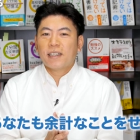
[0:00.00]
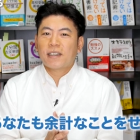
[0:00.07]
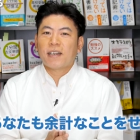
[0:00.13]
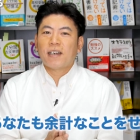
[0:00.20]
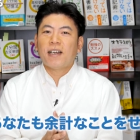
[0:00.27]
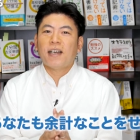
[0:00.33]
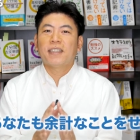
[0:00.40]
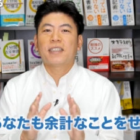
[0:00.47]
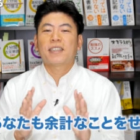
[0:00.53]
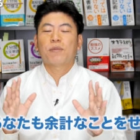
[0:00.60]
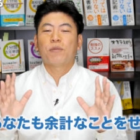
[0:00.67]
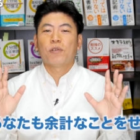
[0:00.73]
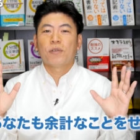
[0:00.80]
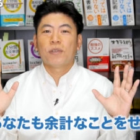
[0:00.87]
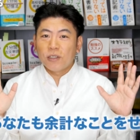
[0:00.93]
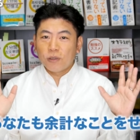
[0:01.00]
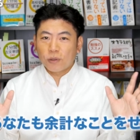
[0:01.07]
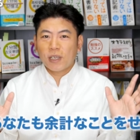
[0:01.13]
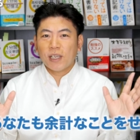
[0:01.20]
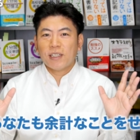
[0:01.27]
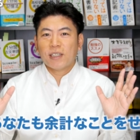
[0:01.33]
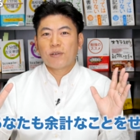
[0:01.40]
からあなたも余
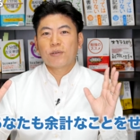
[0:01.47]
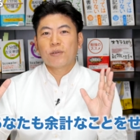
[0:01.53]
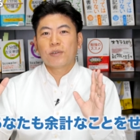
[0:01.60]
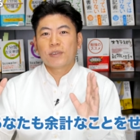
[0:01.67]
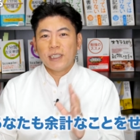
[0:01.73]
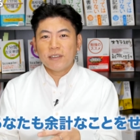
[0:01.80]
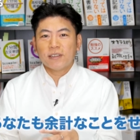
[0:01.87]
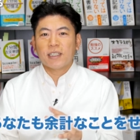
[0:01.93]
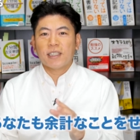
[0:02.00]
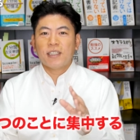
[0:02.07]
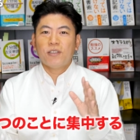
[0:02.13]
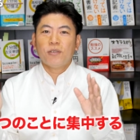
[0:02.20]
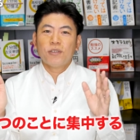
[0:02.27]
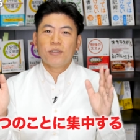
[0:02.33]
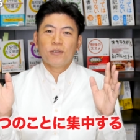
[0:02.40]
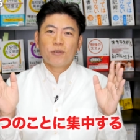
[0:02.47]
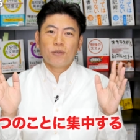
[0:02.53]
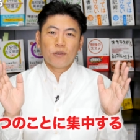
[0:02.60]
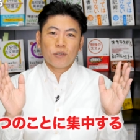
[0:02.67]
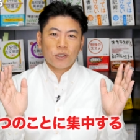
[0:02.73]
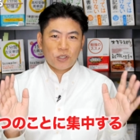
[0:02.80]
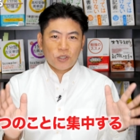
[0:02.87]
計なことをせずに一つの
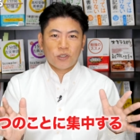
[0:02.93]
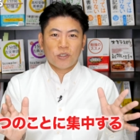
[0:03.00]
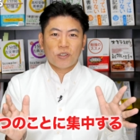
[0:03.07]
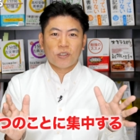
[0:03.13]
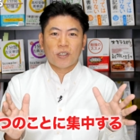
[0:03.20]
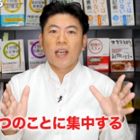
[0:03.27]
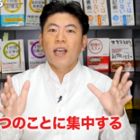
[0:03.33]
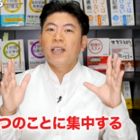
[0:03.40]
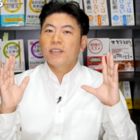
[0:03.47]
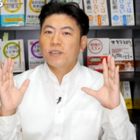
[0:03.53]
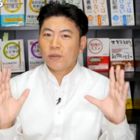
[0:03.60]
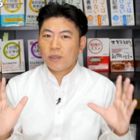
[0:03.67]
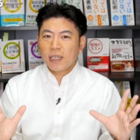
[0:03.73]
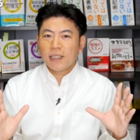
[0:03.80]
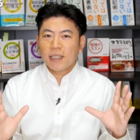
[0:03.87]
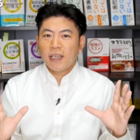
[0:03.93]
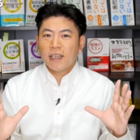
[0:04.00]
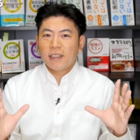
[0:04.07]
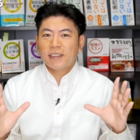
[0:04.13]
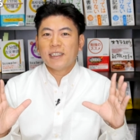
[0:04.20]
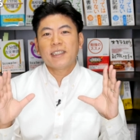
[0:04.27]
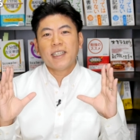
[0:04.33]
ことに集中する。それがね、
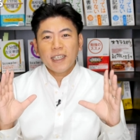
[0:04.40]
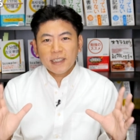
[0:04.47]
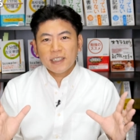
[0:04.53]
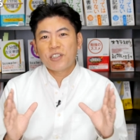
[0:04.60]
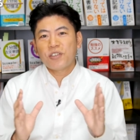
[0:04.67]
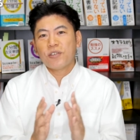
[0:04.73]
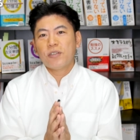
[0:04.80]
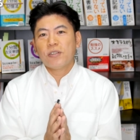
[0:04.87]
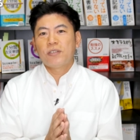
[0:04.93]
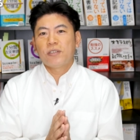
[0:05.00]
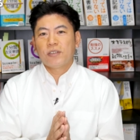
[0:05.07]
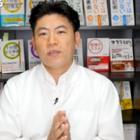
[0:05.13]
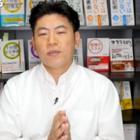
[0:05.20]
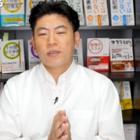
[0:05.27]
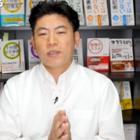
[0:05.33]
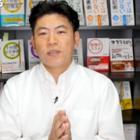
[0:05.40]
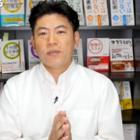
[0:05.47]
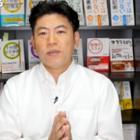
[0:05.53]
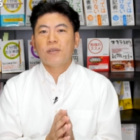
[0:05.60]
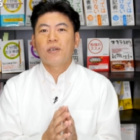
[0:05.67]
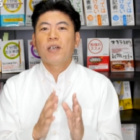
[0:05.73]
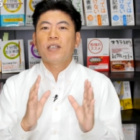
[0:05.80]
じゃあ何に集中するのっていう
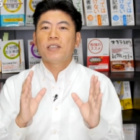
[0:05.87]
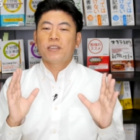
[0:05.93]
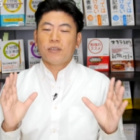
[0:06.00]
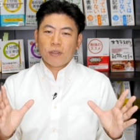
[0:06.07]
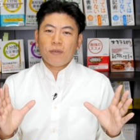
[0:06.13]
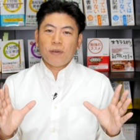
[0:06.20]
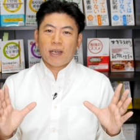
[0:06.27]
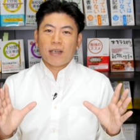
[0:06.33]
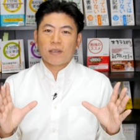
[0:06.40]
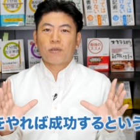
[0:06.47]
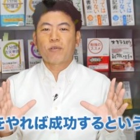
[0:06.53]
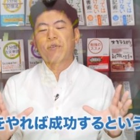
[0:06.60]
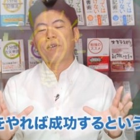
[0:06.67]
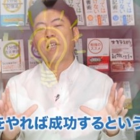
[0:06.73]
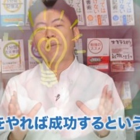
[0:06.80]
と、それはこれをや